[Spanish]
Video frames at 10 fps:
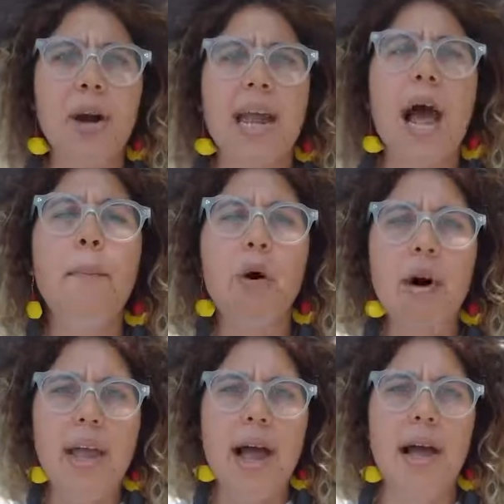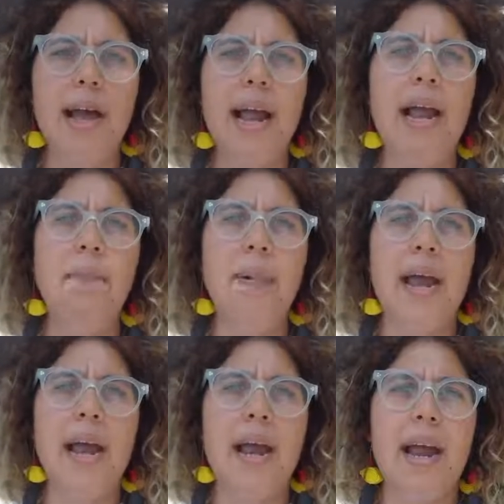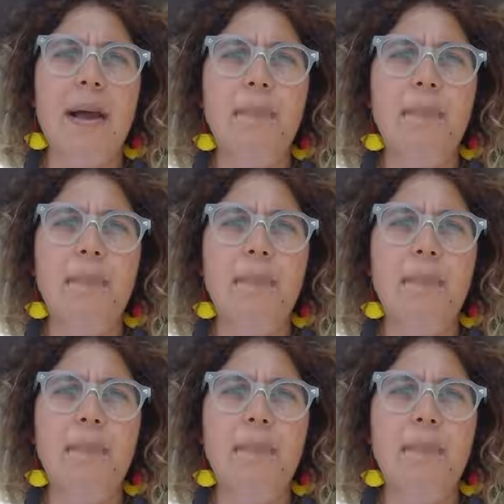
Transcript: por apoyan el, P,